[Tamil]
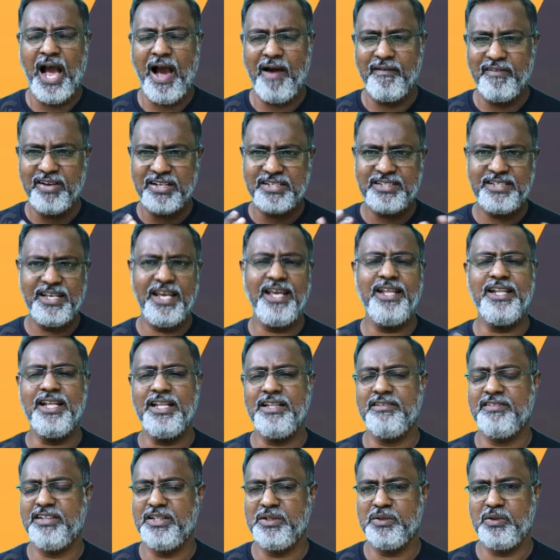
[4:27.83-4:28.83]
அவர்
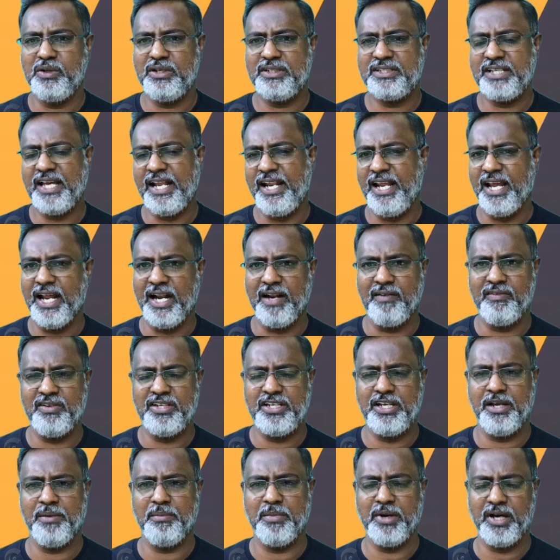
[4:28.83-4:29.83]
செய்தது வந்து ஒரு சரியான
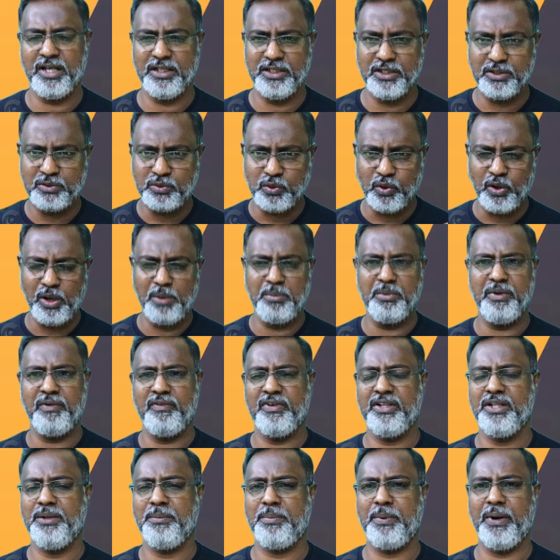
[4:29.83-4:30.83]
விஷயமா அந்த சோர்மை
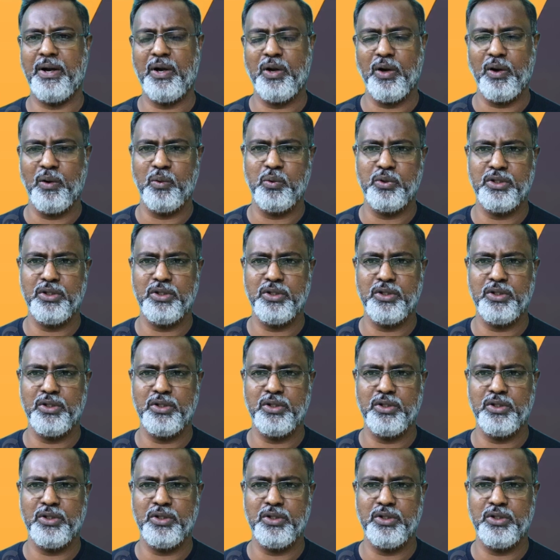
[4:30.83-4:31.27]
வந்து பெட்ரோல்